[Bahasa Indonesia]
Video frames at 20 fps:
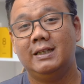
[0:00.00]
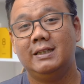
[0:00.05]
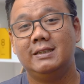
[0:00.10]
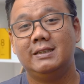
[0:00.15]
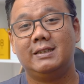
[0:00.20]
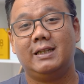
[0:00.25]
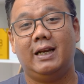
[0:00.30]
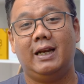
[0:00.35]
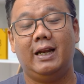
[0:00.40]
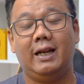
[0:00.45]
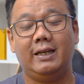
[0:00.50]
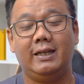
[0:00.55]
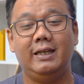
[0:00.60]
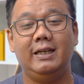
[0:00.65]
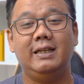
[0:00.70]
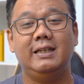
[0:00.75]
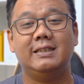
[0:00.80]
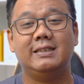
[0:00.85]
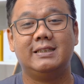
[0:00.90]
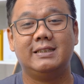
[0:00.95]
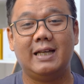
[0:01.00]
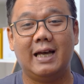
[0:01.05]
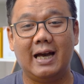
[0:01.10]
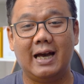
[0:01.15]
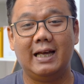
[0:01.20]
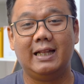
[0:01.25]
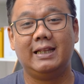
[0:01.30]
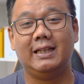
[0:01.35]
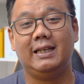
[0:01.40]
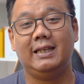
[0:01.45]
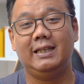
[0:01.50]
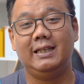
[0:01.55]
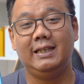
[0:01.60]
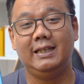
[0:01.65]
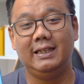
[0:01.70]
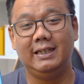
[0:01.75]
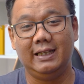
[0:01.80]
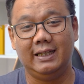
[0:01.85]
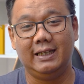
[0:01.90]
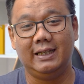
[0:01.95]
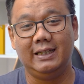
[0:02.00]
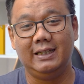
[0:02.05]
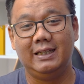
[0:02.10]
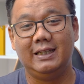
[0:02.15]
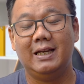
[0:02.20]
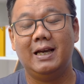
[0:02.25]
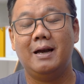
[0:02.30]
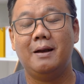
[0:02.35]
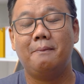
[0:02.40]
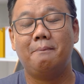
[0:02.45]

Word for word: sekali lagi saat ini,